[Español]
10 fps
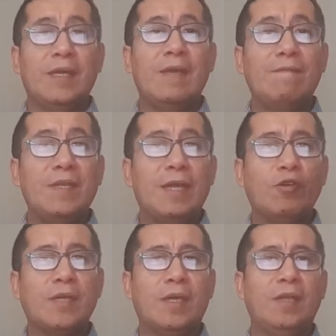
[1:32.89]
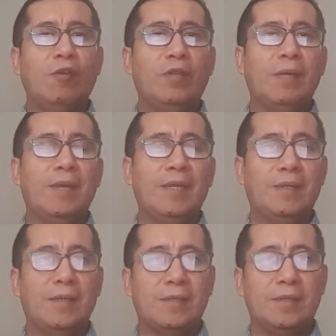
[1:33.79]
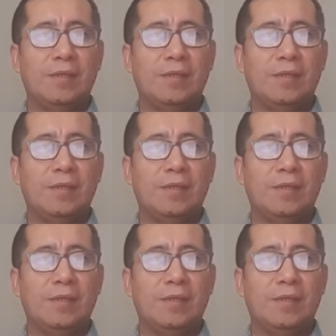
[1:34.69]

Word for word: Evita los agentes contaminantes.